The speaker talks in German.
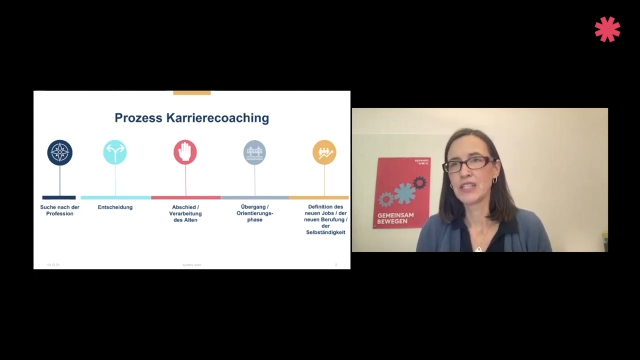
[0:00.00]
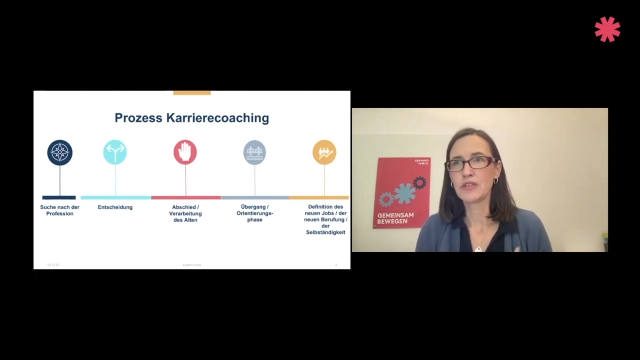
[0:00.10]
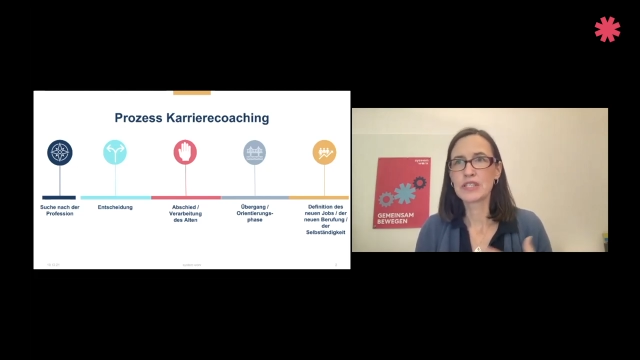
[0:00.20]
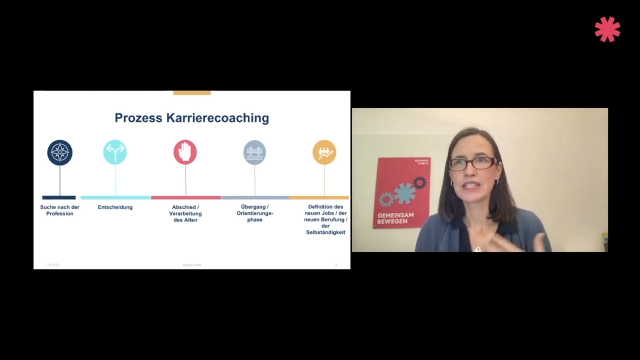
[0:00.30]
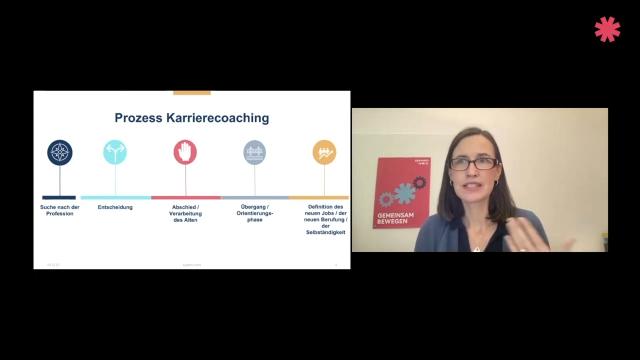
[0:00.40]

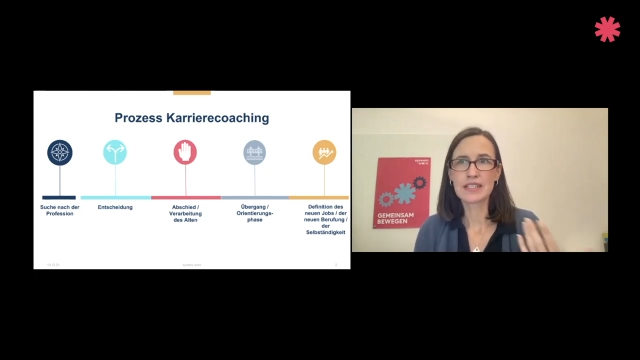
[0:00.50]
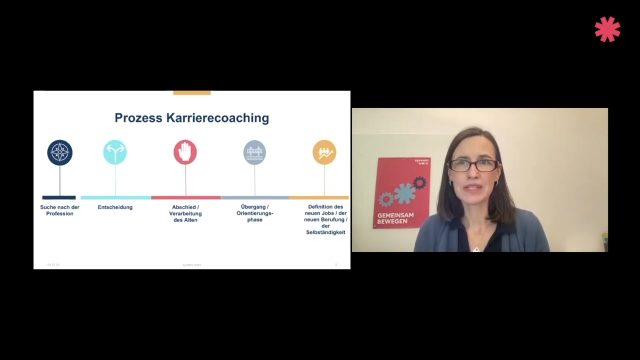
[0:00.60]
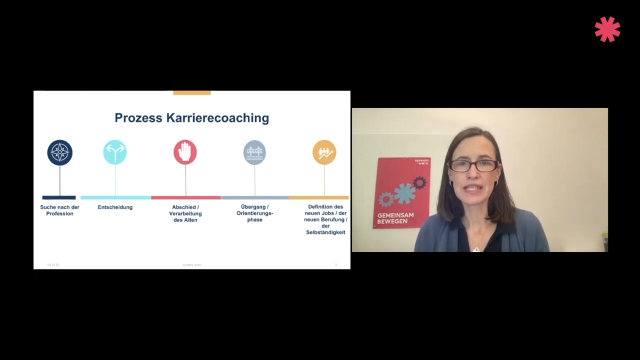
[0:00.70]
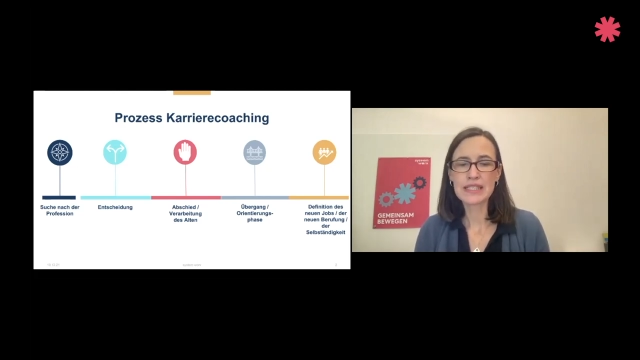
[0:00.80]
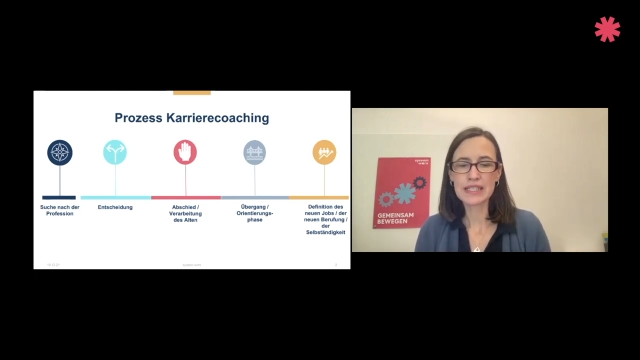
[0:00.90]
Und ich hatte
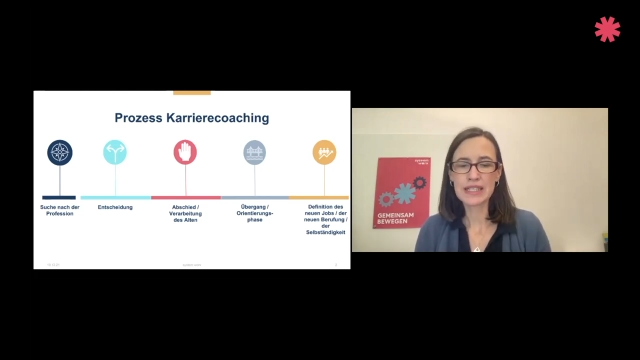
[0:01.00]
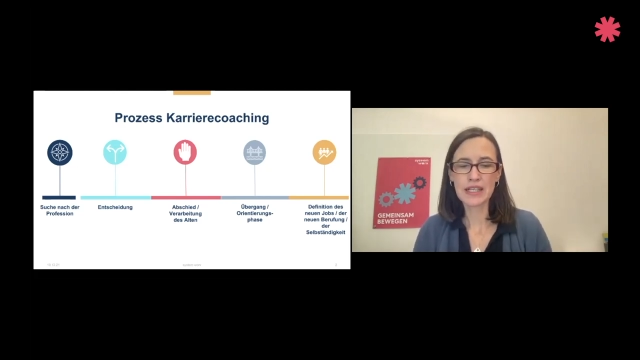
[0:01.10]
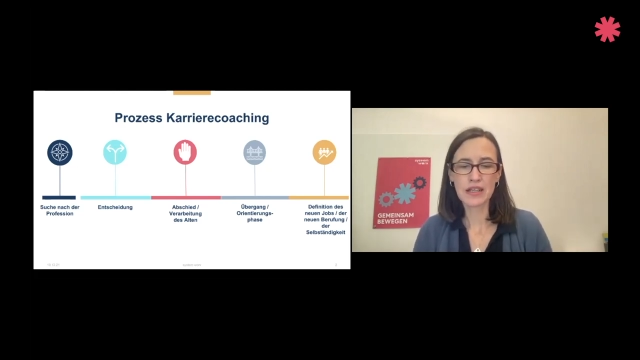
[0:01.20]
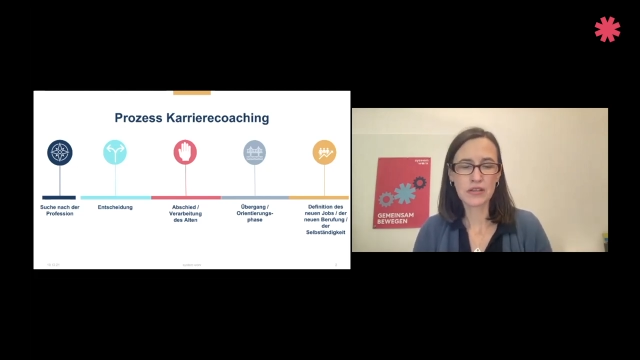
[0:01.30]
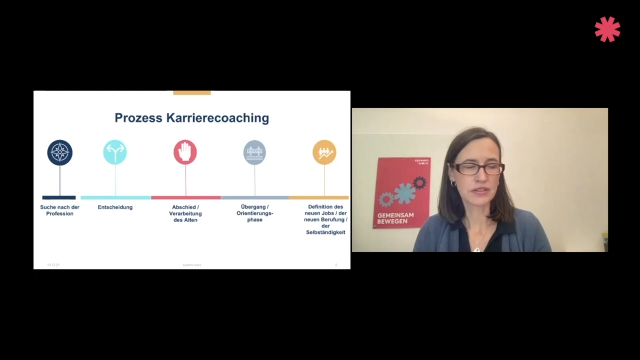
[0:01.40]
demnächst
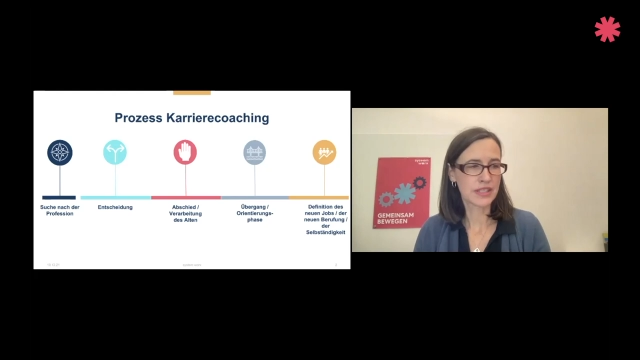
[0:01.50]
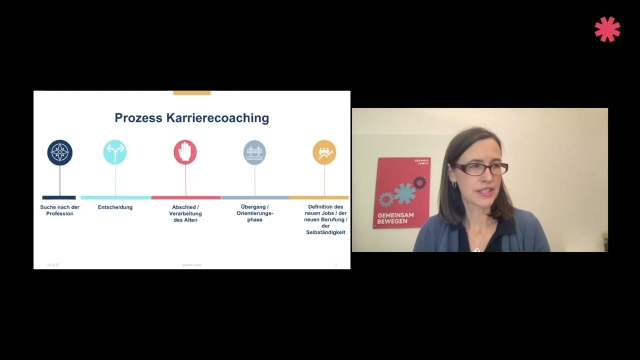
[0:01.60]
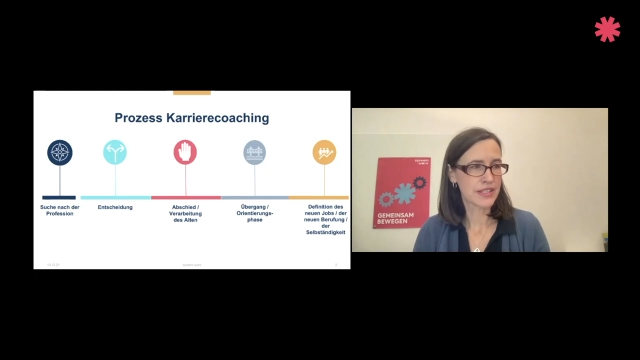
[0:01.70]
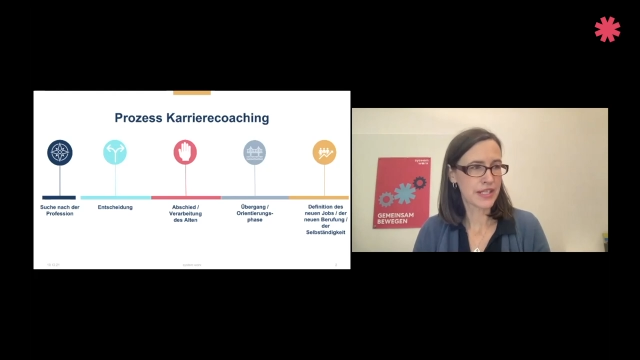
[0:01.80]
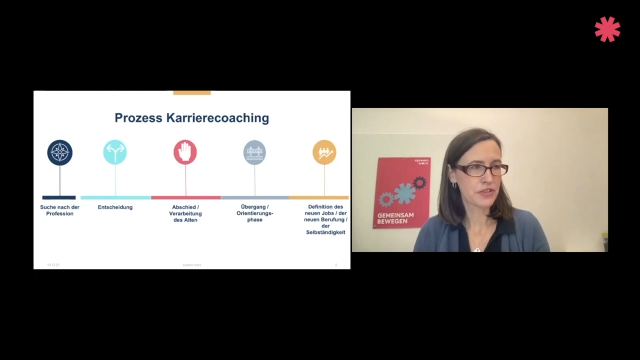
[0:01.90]
gerade auch ein,
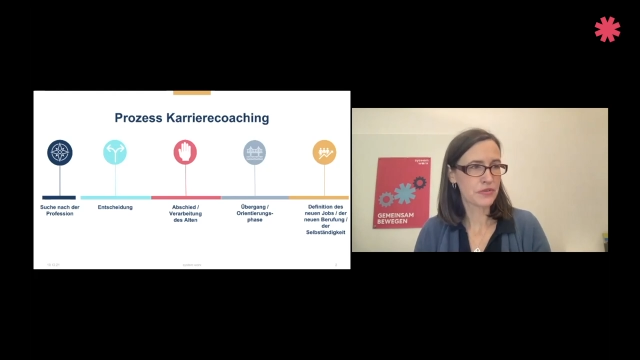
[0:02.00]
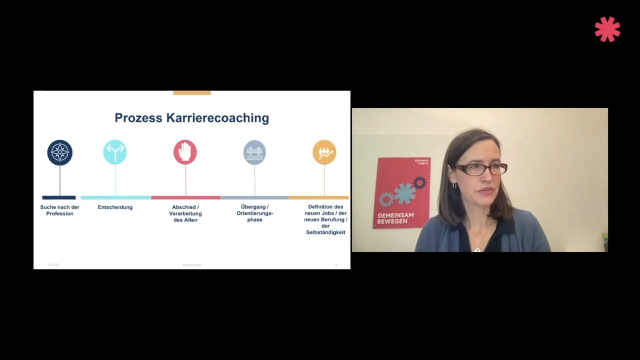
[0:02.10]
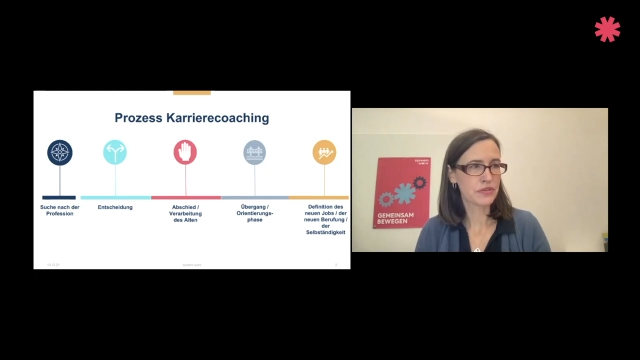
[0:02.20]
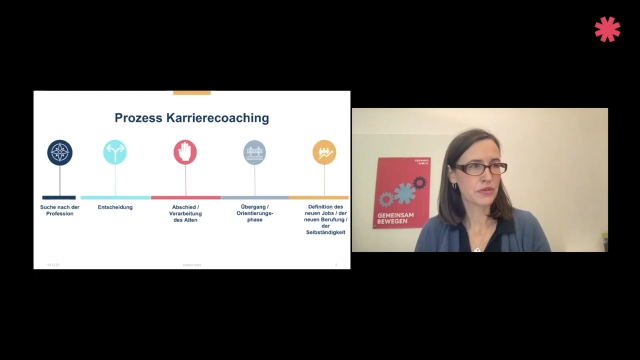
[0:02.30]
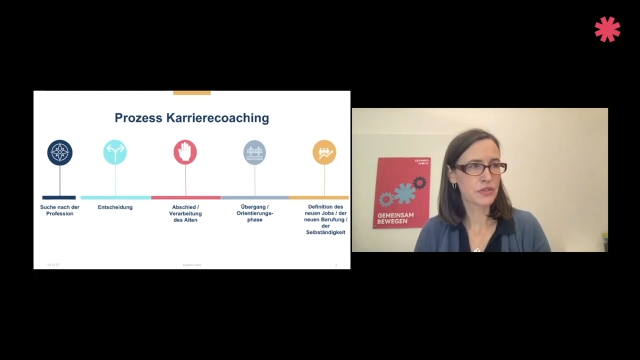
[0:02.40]
ein, sehr
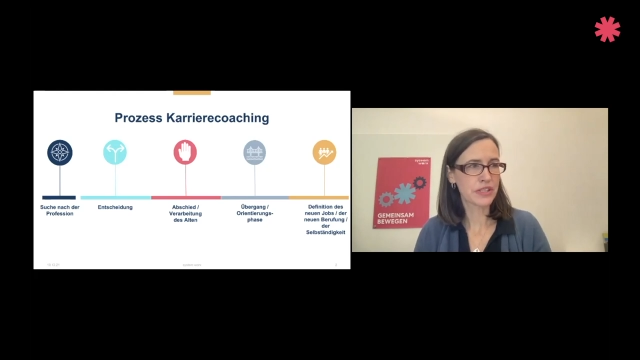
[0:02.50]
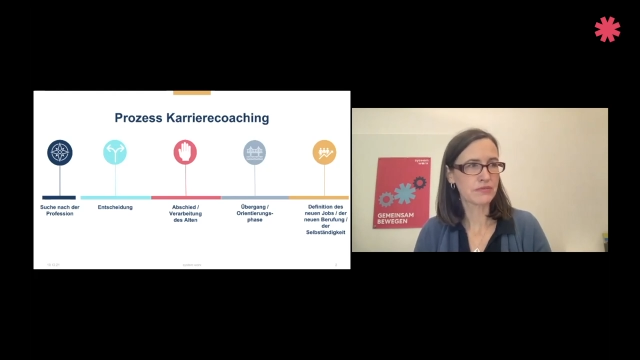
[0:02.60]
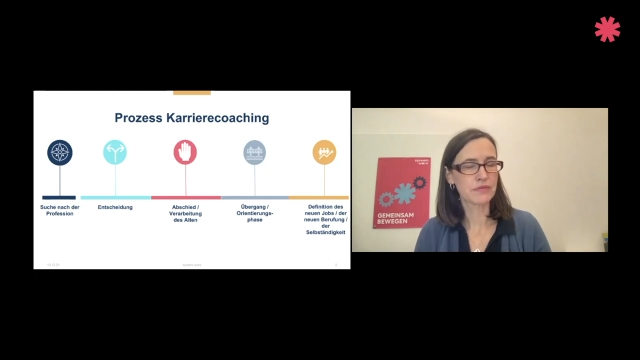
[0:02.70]
schönes Coaching,